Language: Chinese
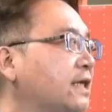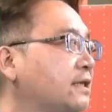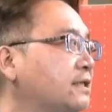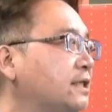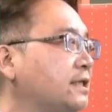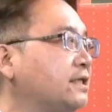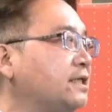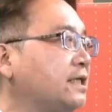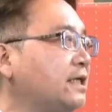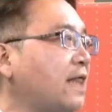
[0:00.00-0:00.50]
上
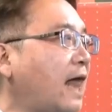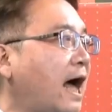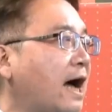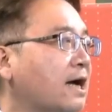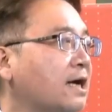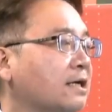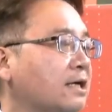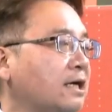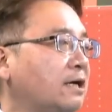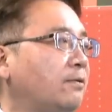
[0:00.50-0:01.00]
这些
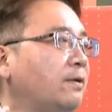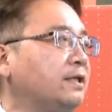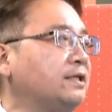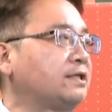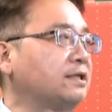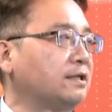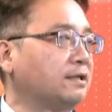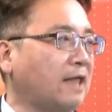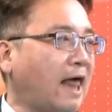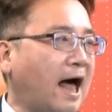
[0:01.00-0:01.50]
啦，柯文
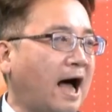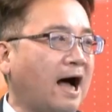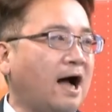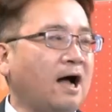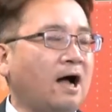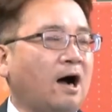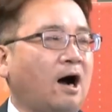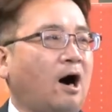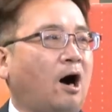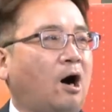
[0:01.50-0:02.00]
哲啦，
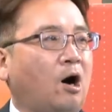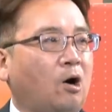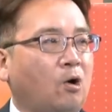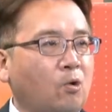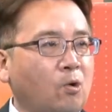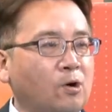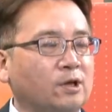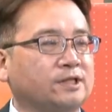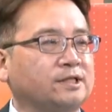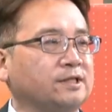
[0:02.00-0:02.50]
哦，
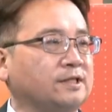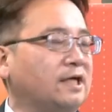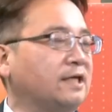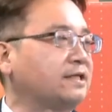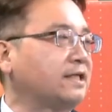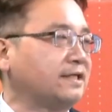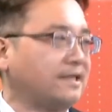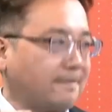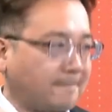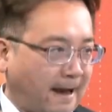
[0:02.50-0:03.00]
或是呢
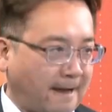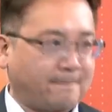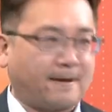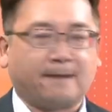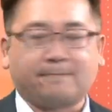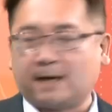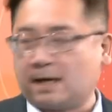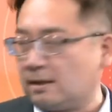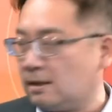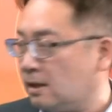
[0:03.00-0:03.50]
这些买
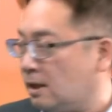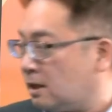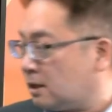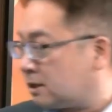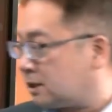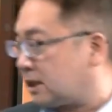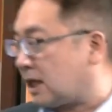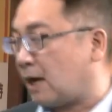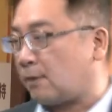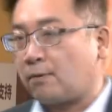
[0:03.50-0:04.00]
办们，
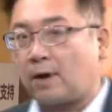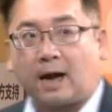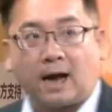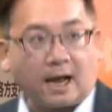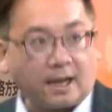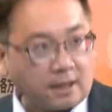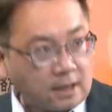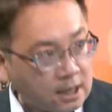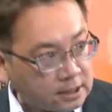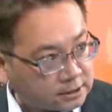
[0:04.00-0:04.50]
蒋万
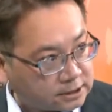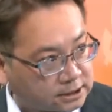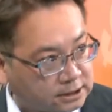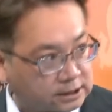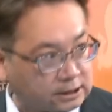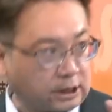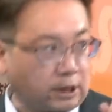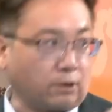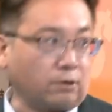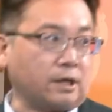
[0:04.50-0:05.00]
安
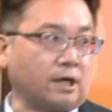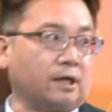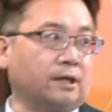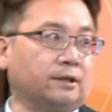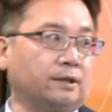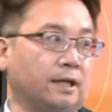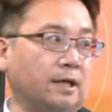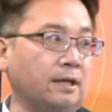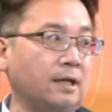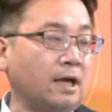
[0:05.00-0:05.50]
极有
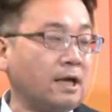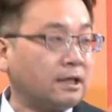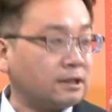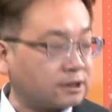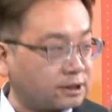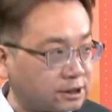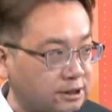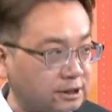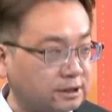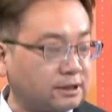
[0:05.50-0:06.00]
可能
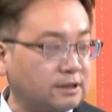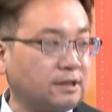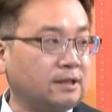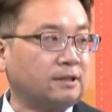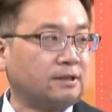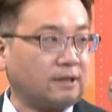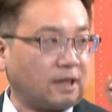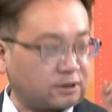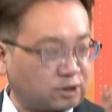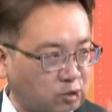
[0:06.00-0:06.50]
是
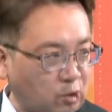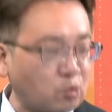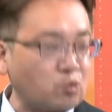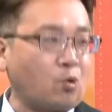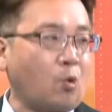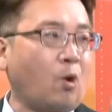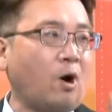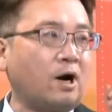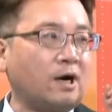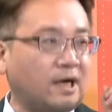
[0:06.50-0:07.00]
中
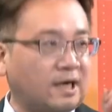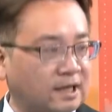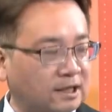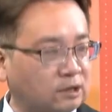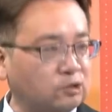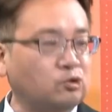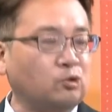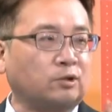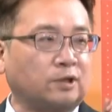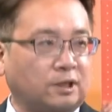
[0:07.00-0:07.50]
国
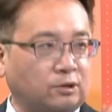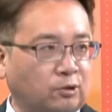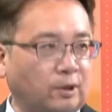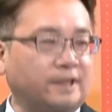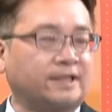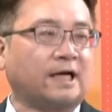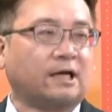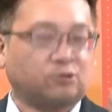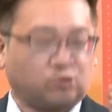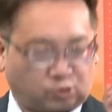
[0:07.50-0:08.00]
合作的
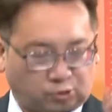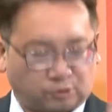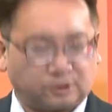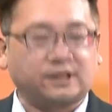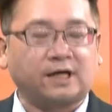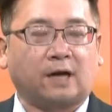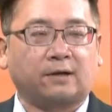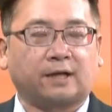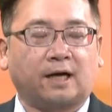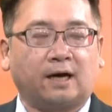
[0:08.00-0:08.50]
对象
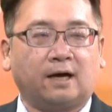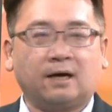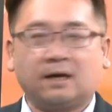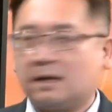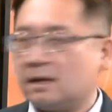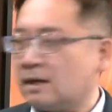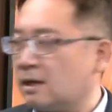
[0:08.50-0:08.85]
寻找的。